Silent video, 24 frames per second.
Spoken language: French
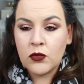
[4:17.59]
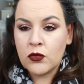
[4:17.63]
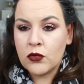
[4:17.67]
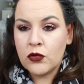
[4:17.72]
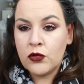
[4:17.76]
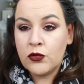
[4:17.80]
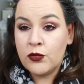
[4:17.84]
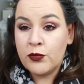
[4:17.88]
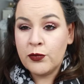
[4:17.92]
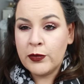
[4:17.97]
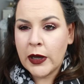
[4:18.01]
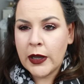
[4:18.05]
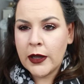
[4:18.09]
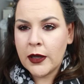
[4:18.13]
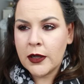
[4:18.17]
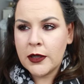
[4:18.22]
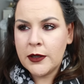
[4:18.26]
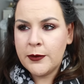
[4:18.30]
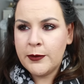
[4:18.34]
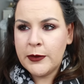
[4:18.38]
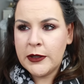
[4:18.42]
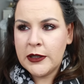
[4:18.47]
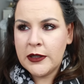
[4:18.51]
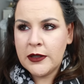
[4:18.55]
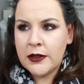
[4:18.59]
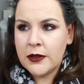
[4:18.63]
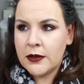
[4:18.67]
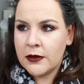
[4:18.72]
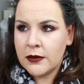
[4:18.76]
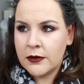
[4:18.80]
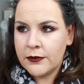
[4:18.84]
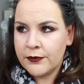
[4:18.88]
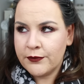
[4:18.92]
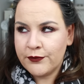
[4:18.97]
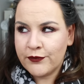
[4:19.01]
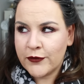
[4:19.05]
Une barrière
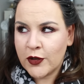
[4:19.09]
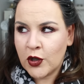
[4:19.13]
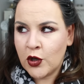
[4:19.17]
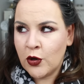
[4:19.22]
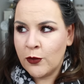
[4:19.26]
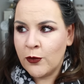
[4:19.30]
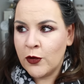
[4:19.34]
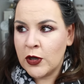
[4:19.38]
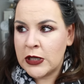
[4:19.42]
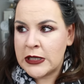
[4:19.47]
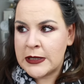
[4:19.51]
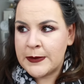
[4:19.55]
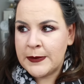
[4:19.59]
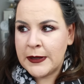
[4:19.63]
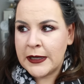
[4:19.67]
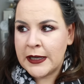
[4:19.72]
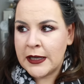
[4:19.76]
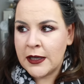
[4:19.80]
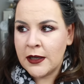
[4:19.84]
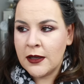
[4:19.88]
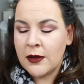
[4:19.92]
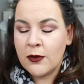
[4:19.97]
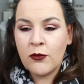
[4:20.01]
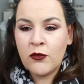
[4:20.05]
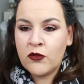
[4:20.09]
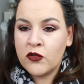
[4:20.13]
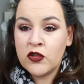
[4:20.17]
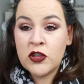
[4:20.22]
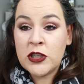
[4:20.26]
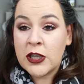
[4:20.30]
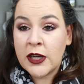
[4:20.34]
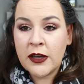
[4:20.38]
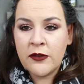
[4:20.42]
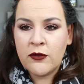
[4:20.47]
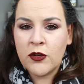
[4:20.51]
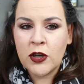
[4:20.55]
lipidique. Comment expliquer
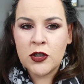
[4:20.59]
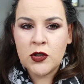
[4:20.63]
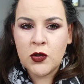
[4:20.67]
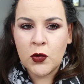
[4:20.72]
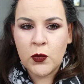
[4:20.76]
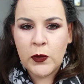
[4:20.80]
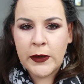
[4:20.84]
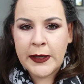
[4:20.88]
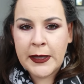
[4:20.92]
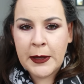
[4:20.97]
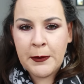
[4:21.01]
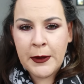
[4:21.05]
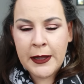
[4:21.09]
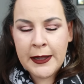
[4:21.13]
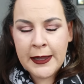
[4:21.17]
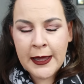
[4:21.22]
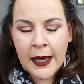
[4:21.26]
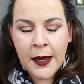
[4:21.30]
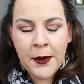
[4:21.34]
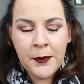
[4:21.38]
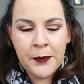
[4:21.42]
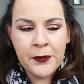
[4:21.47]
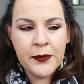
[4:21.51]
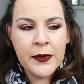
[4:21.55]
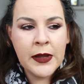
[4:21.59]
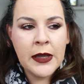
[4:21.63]
Vous irez voir sur Wikipédia.